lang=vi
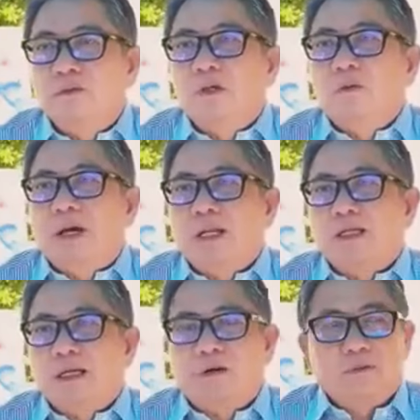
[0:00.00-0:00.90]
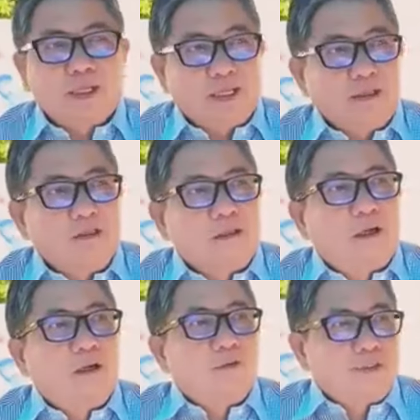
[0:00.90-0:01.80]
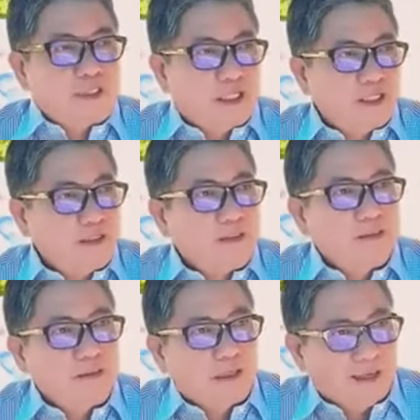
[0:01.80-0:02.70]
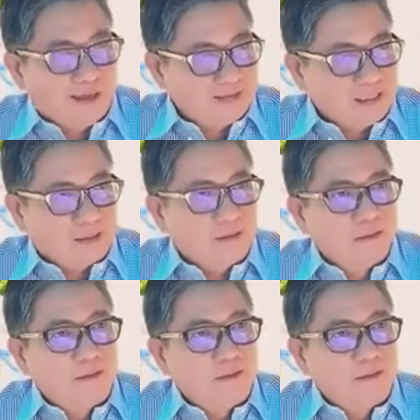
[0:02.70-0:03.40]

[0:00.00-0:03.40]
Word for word: với quả địa cầu này con của trời hạ sanh